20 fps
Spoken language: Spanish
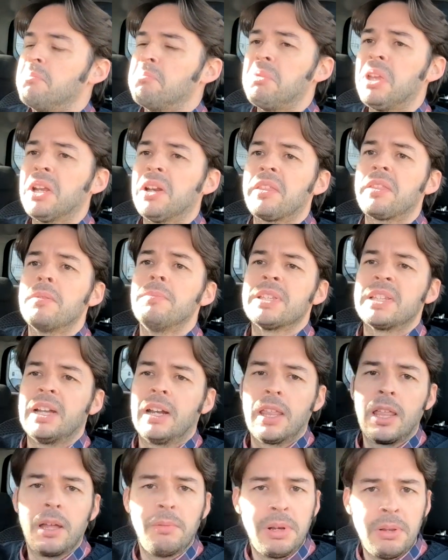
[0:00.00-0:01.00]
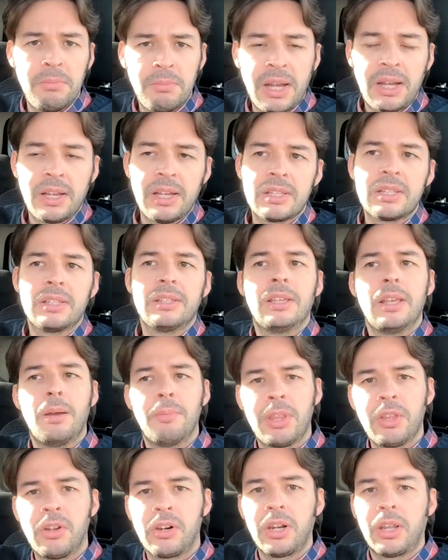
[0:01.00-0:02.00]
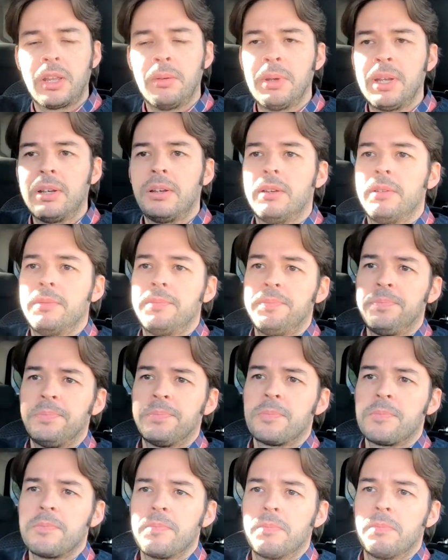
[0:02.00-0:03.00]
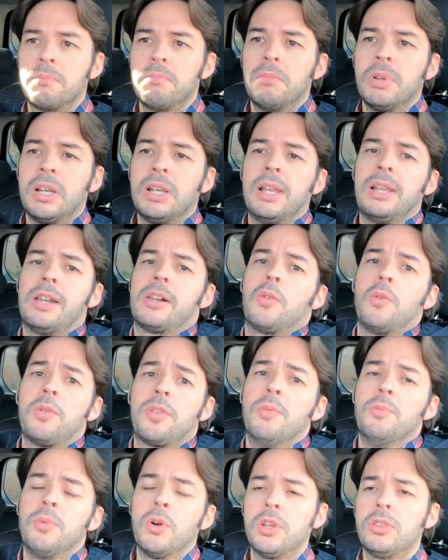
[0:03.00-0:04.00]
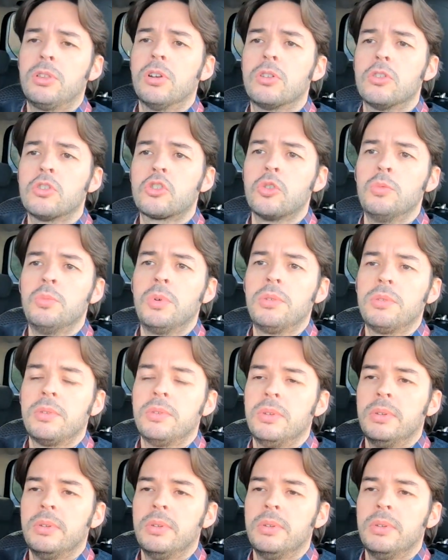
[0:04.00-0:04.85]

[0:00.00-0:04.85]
y que lo hace más agradable en bajas y a medio régimen. Le reduce un poquito el consumo,